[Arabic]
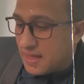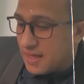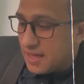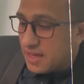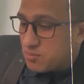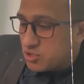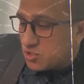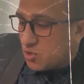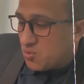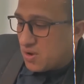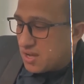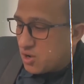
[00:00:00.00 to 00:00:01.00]
آه بص هو
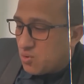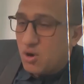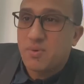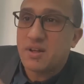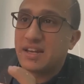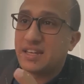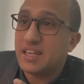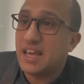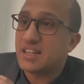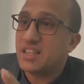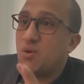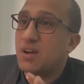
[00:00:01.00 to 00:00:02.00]
هو عباره عن ايه عن
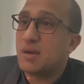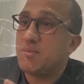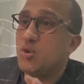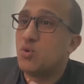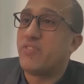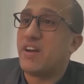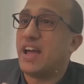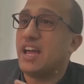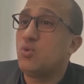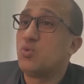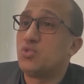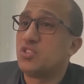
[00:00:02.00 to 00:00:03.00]
دواء جميل وفعال
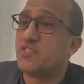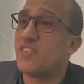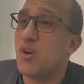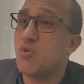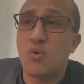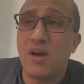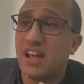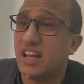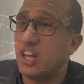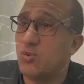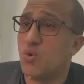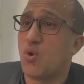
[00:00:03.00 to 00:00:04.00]
ونضيف قوي وحاجه
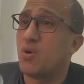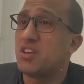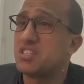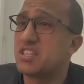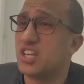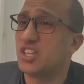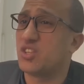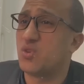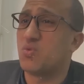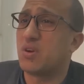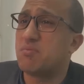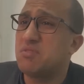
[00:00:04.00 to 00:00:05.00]
حلوه وكويسه جدا
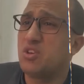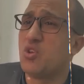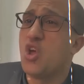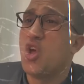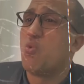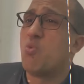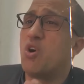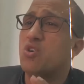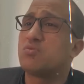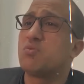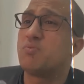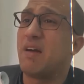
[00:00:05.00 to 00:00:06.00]
وجميل
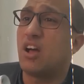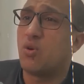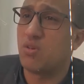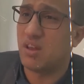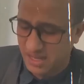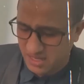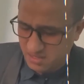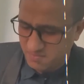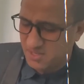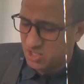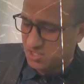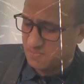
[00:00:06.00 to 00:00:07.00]
وهيظبط معاك كل حاجه
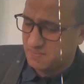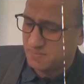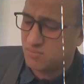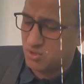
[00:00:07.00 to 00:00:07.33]
ماشي آه.